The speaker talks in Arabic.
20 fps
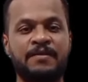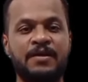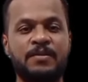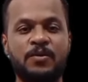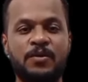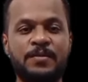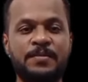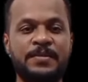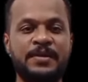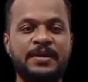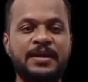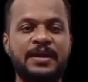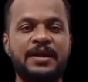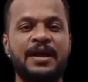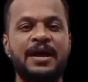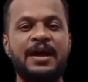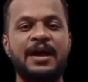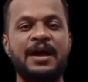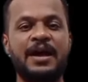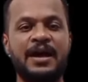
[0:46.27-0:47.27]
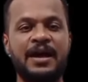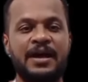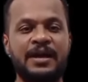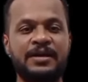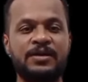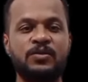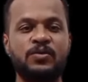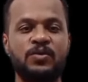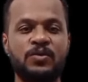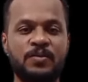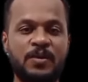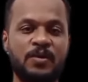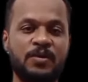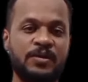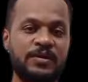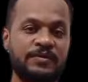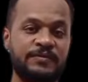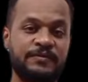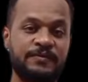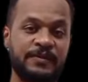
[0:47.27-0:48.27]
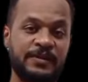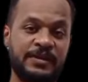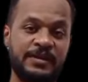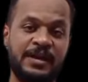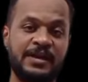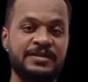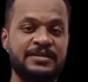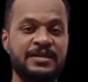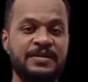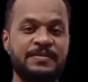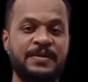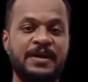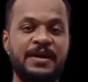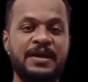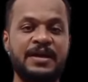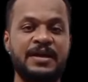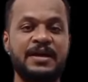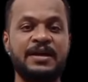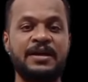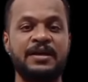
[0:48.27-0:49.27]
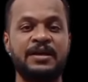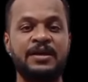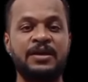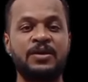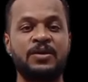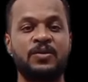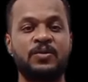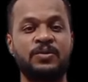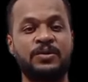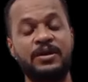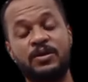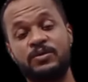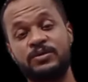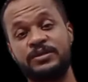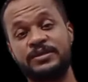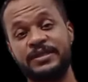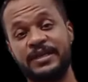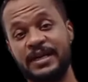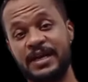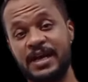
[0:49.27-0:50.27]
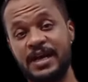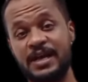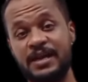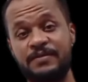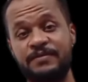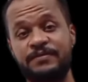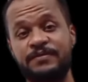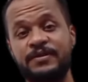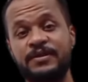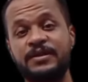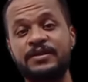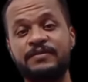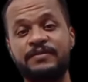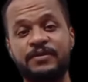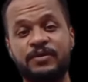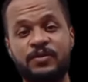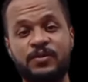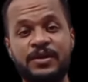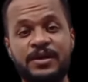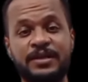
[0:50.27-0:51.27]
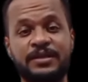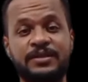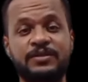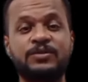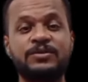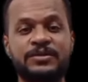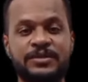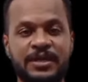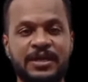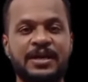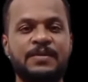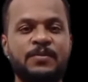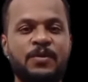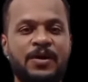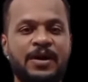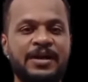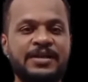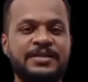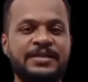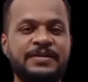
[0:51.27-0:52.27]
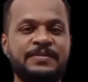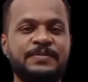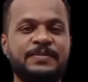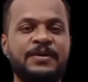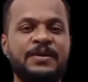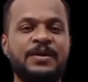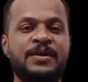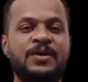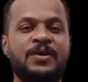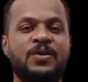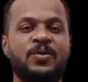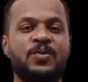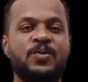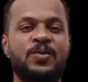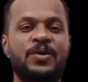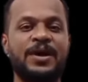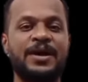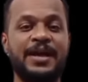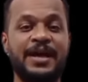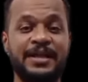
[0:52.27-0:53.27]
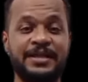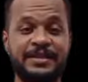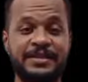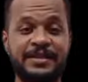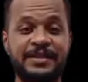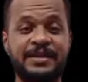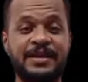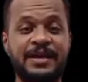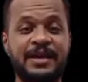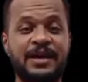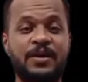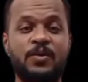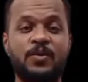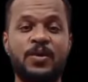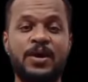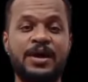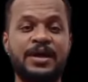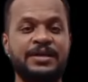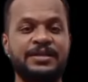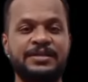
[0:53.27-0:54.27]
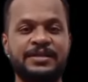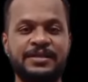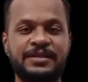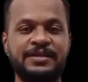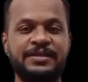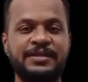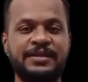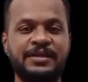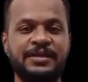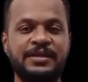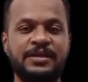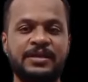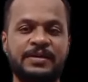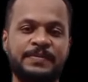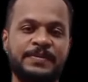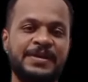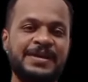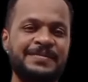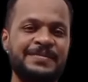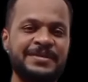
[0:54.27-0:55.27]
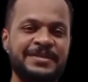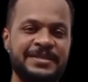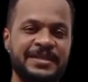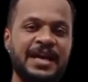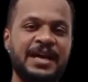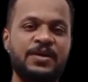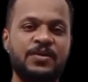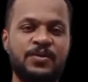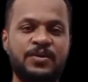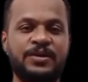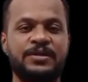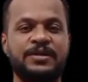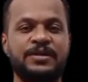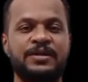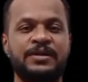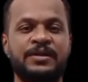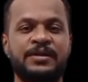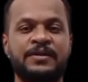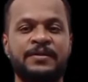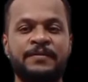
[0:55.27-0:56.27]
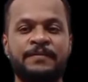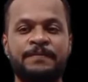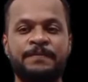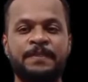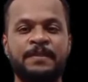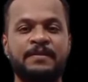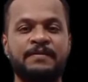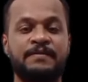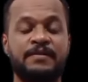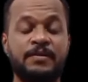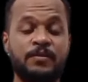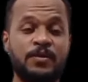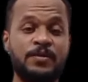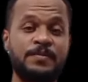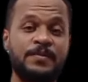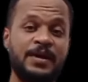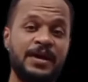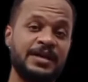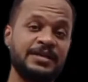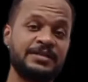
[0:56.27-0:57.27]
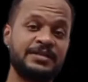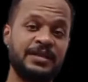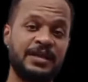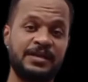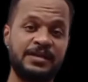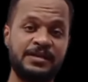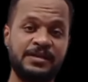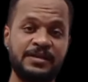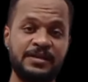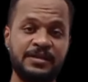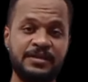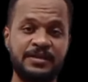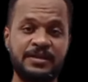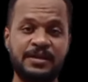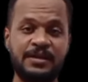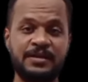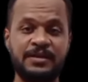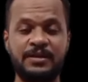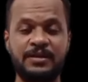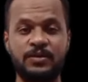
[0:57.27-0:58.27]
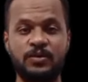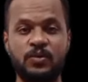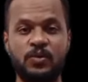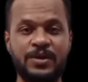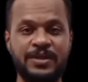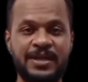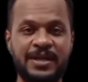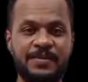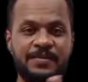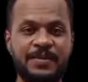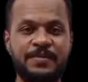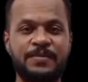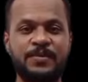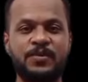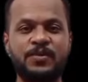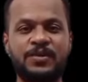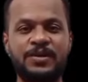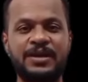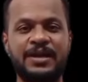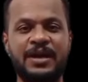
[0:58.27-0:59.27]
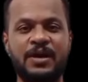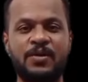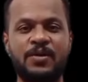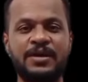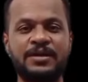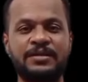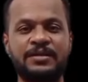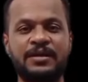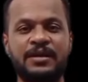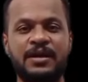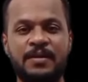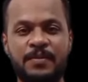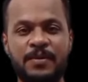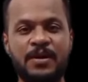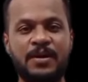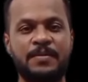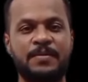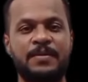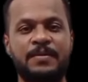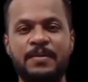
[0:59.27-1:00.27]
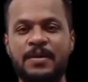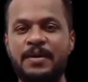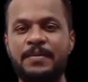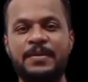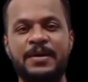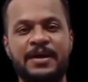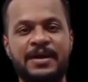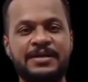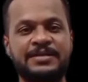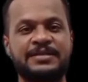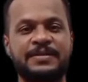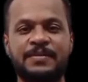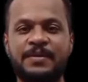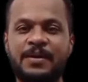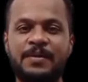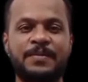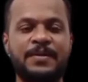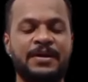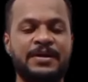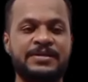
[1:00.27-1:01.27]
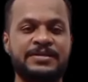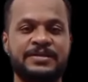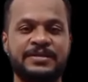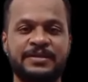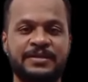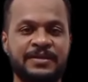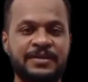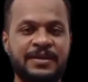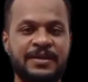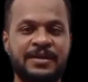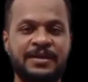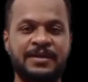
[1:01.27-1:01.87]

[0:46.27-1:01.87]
فالمهم ان انا احكي لكم الموقف اللي حصل معايا وان انا كنت شغال في, في الكويت كنت شغال محاسب وكان عندنا واحد هندي بيعمل شاي وكده فالمهم لاحظت عليه جدا ان هو دايما بيقول للكويتا بابا بابا كذا بابا كذا